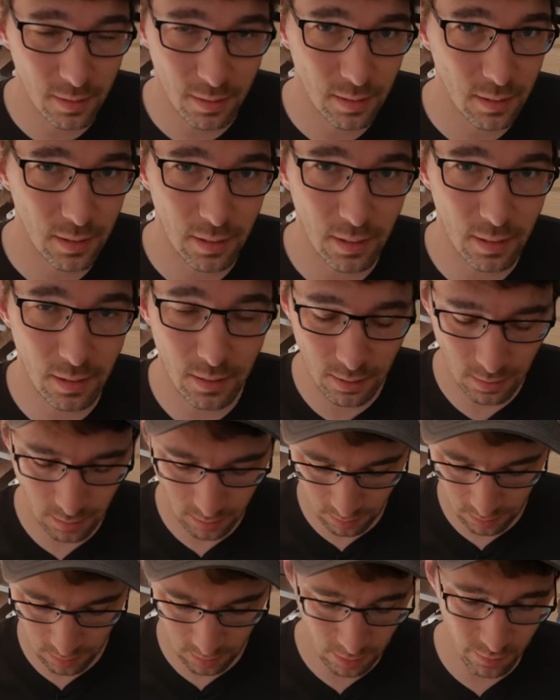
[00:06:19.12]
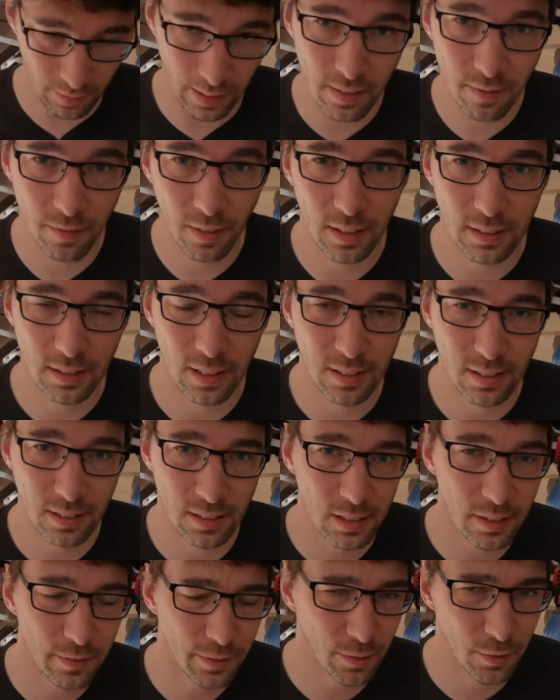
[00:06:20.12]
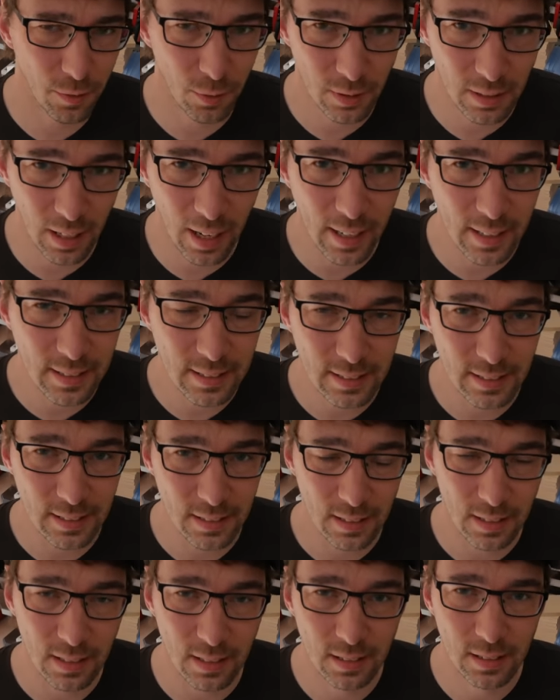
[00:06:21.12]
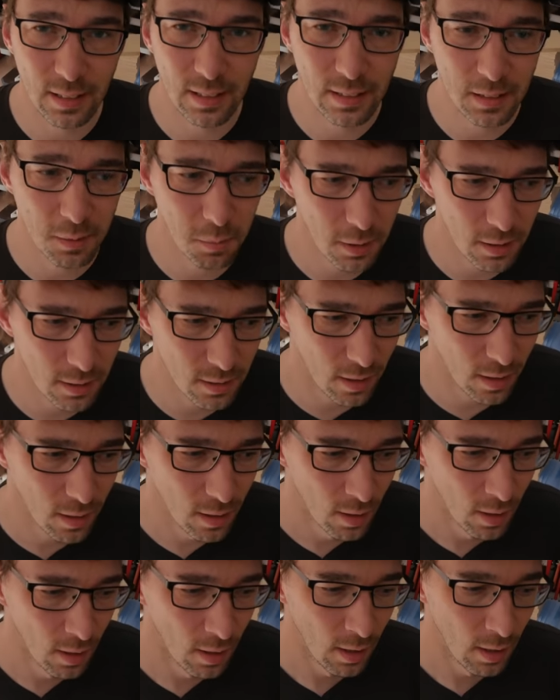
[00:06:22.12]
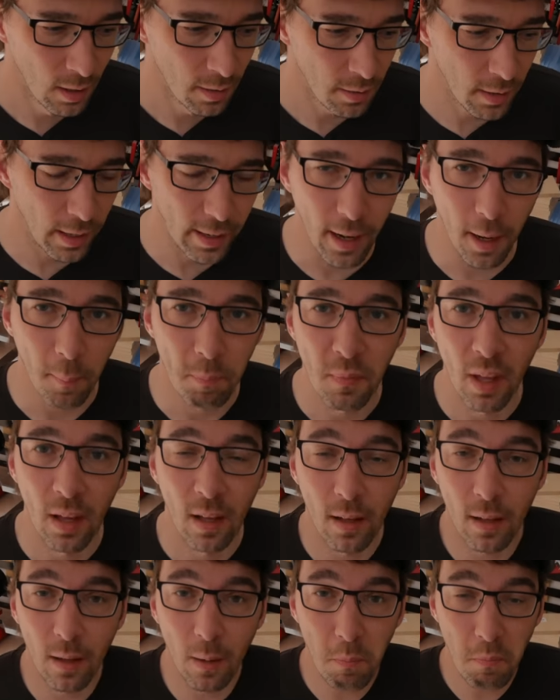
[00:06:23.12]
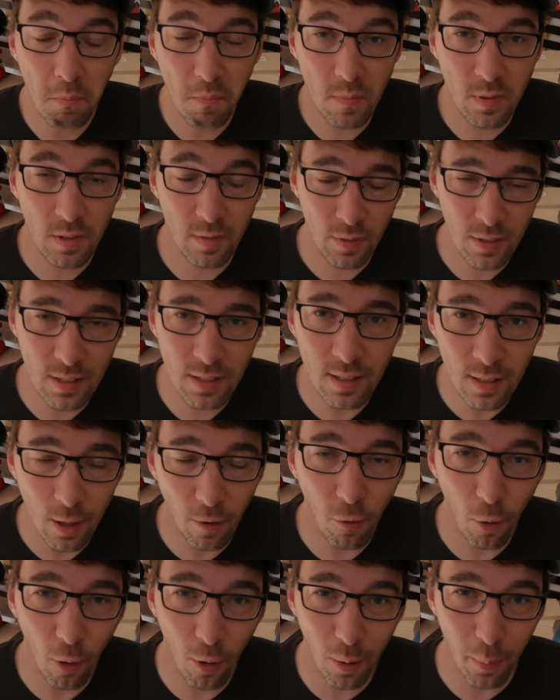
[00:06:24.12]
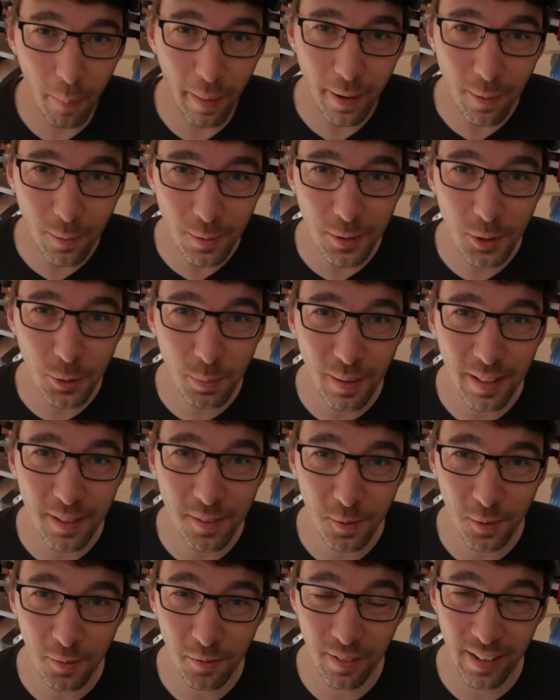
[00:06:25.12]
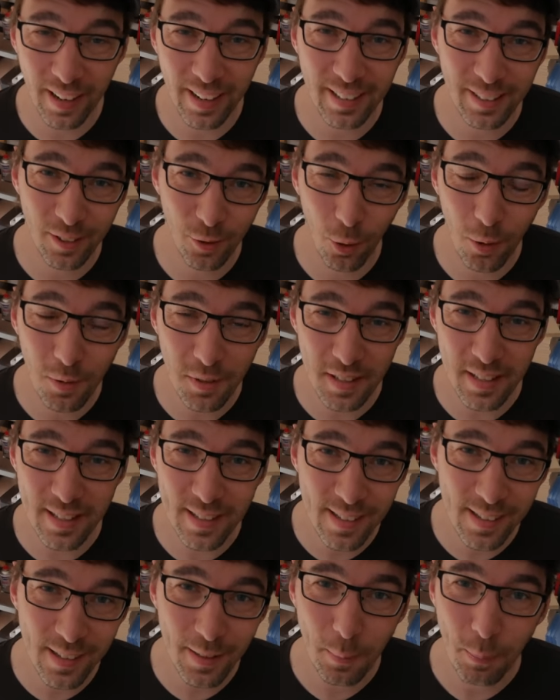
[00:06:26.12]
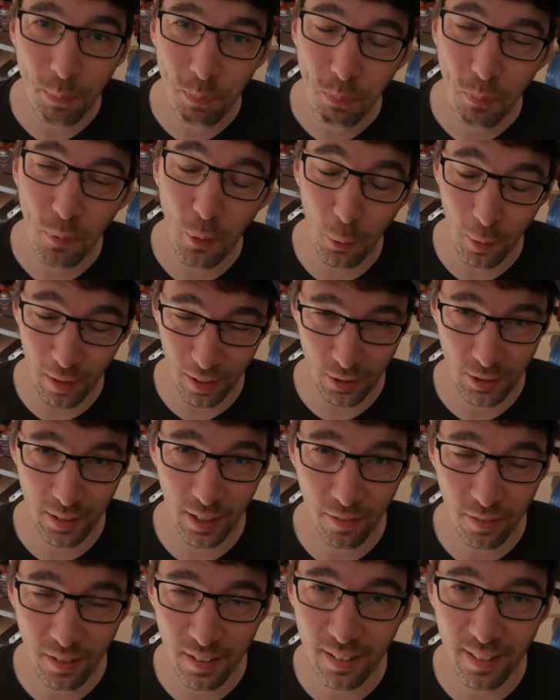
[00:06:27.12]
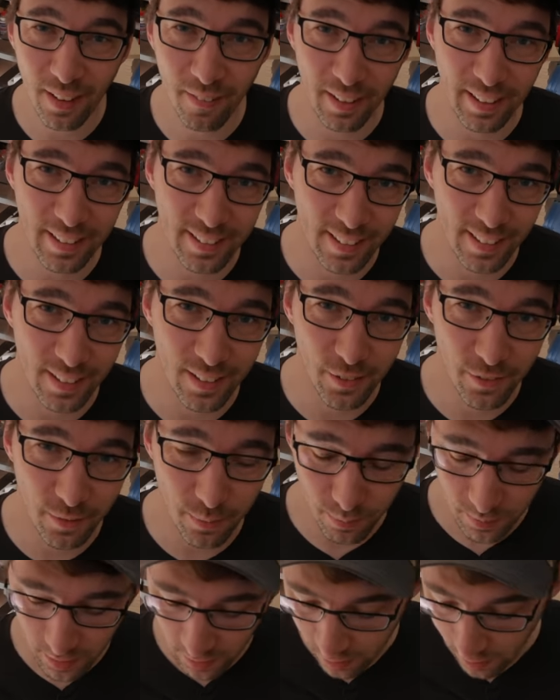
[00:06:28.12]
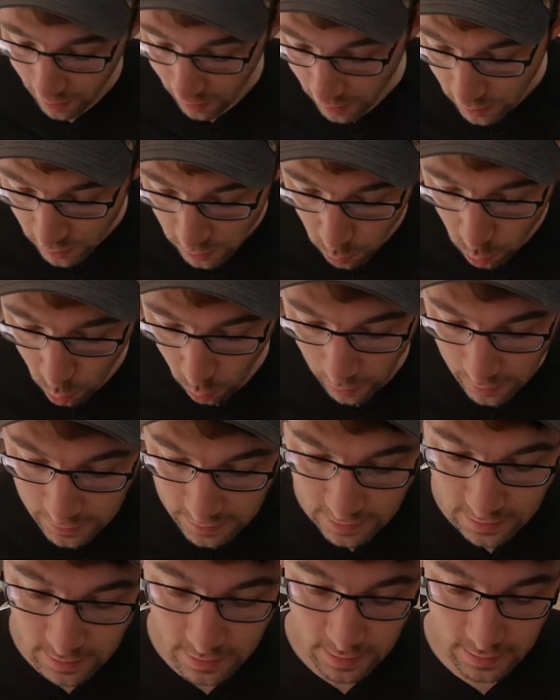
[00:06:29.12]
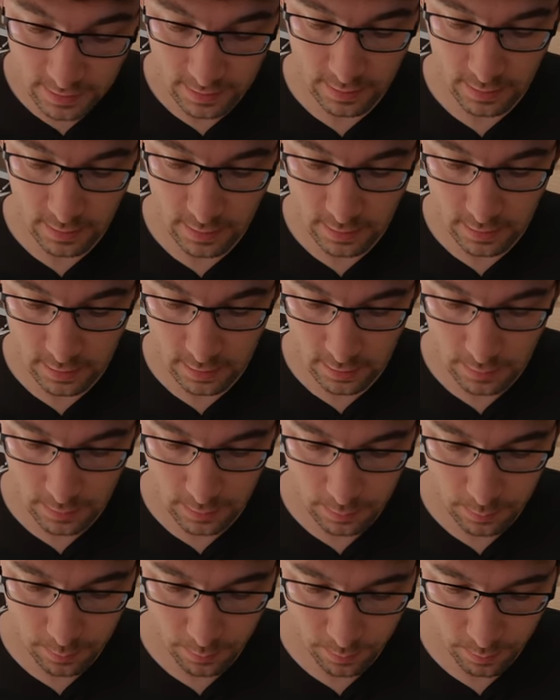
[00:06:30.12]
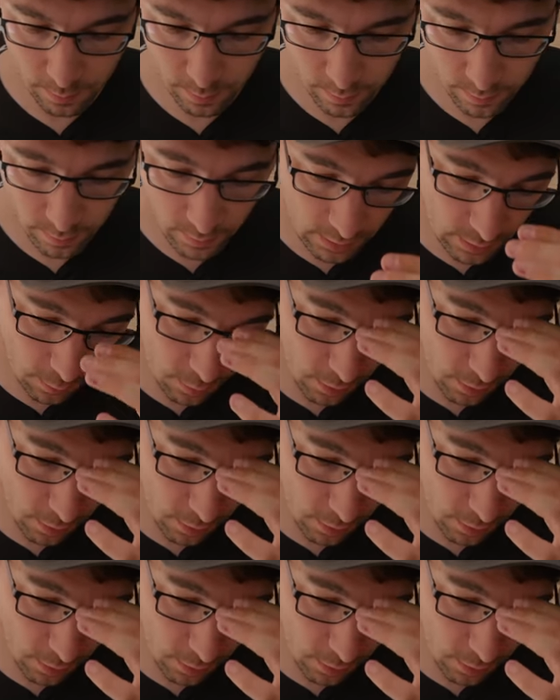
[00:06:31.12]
Dieses Weinfass hat eine Tiefe von 30 äh, Zentimeter. Naja, ähm, wir sind auf eure Meinung gespannt und vielleicht könnt ihr oder Steffi ja weiterhelfen. So, als nächstes, ähm, was habe